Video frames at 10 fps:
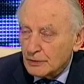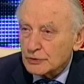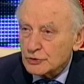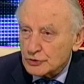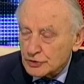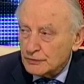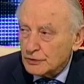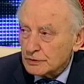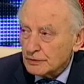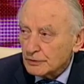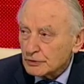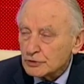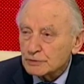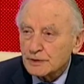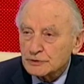Он еще живет, он
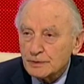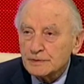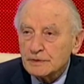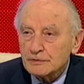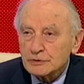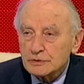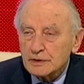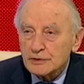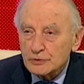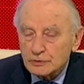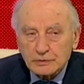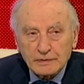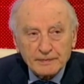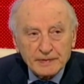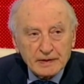еще способен на, выс... на
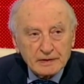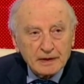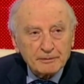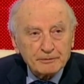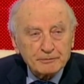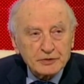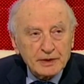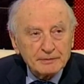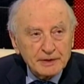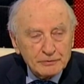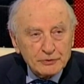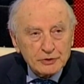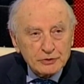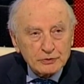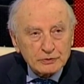чувства, на
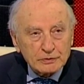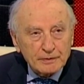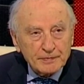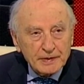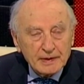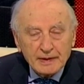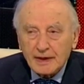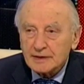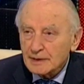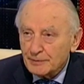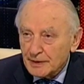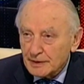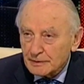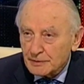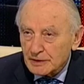всеобъемлющие чувства. Хотя при
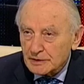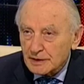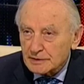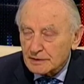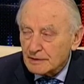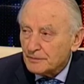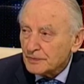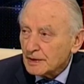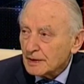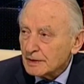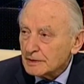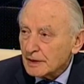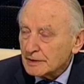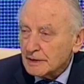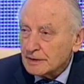этом, надо сказать,
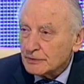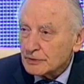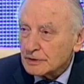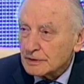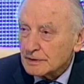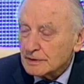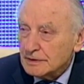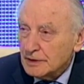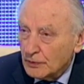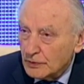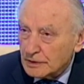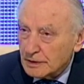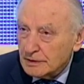никаких вот э, ни он,